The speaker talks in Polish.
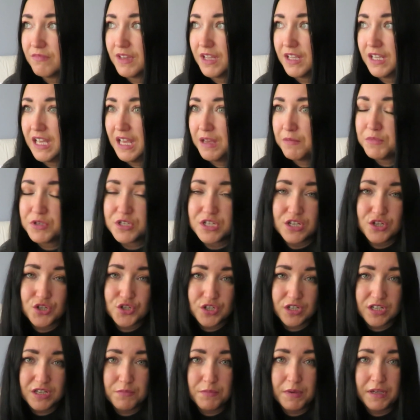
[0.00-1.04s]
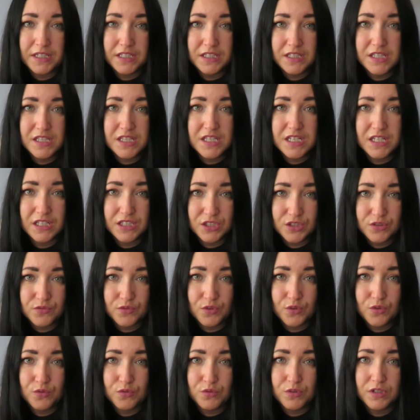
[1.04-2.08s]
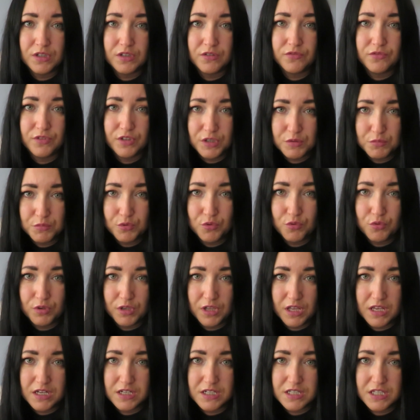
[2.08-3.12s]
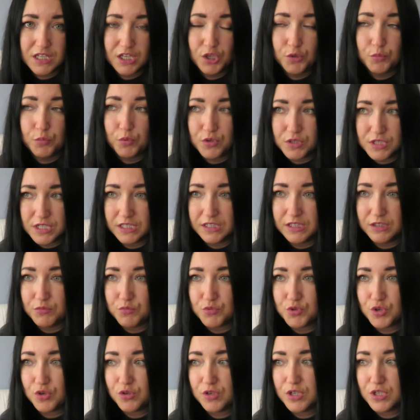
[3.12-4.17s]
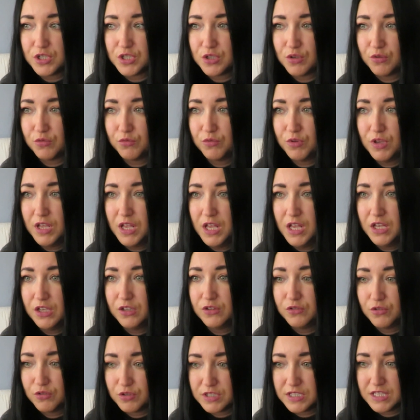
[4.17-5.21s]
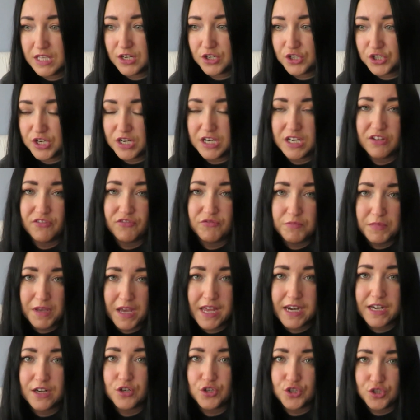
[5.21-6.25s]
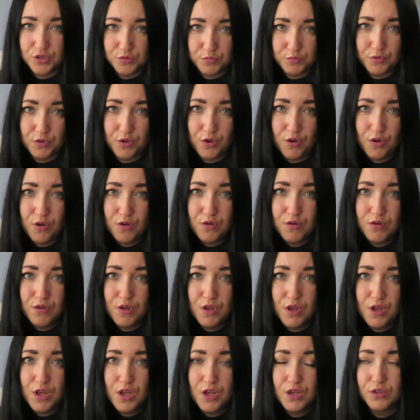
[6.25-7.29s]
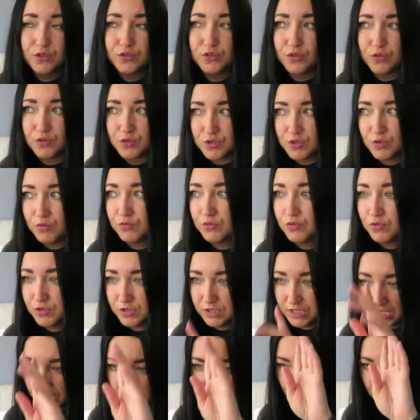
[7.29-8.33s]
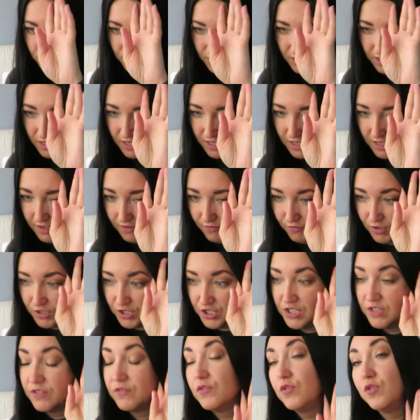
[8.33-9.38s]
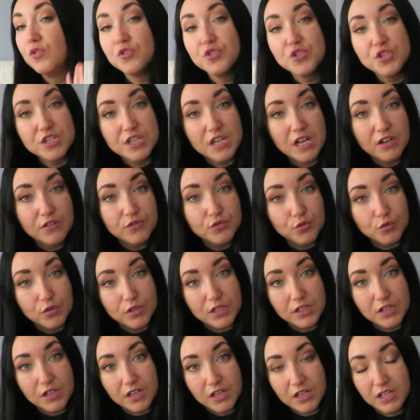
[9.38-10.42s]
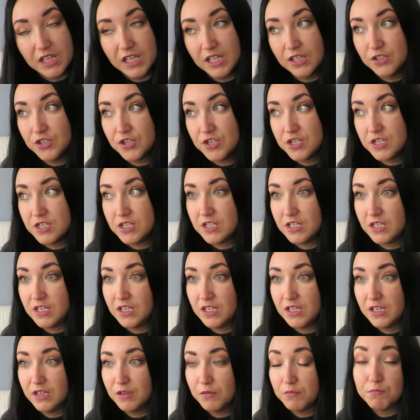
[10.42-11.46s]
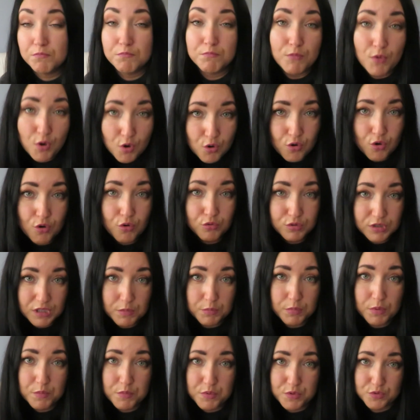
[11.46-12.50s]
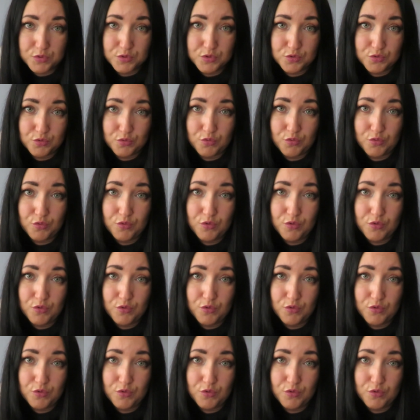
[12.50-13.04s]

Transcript: ja myślę, że chyba inicjatywą firm kurierskich, poza tym, że one są dostarczane w miarę szybko, to są dostarczane właśnie w godzinach, w których klienci mogą je po prostu